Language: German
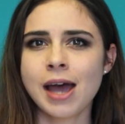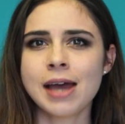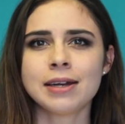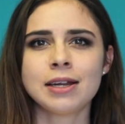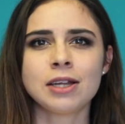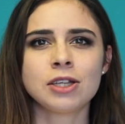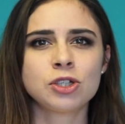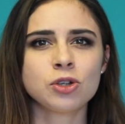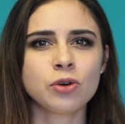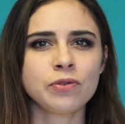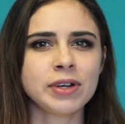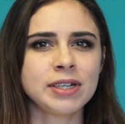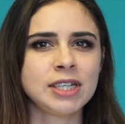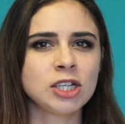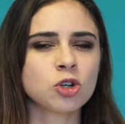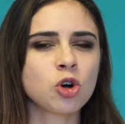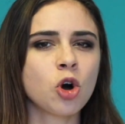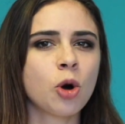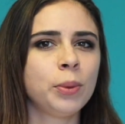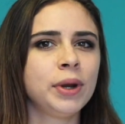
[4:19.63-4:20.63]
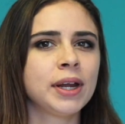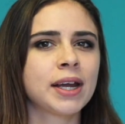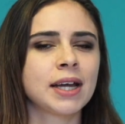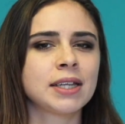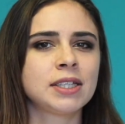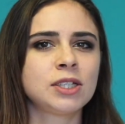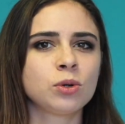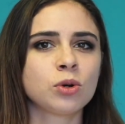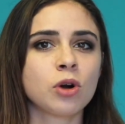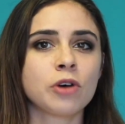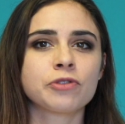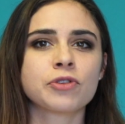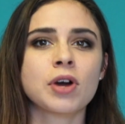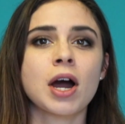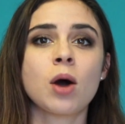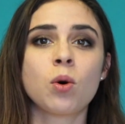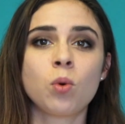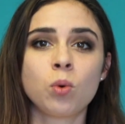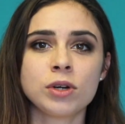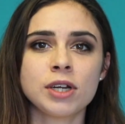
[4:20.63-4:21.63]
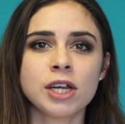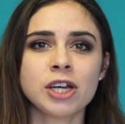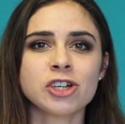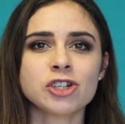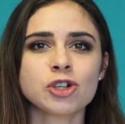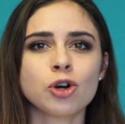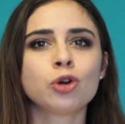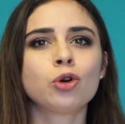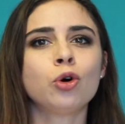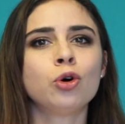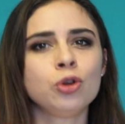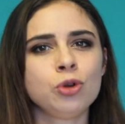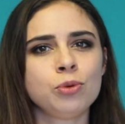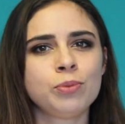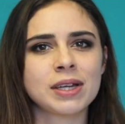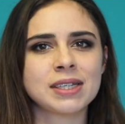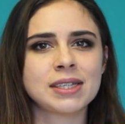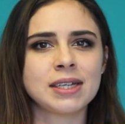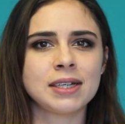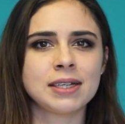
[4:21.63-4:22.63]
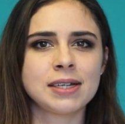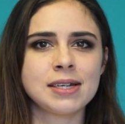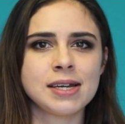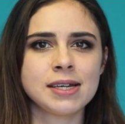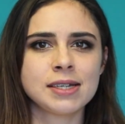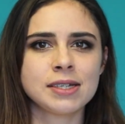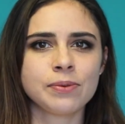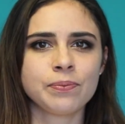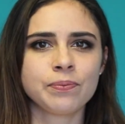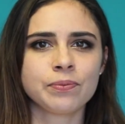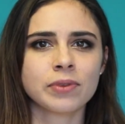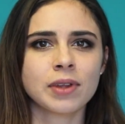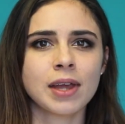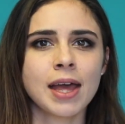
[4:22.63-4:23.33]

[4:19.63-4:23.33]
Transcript: denn so wird die Kommunikation oft chaotisch und unübersichtlich.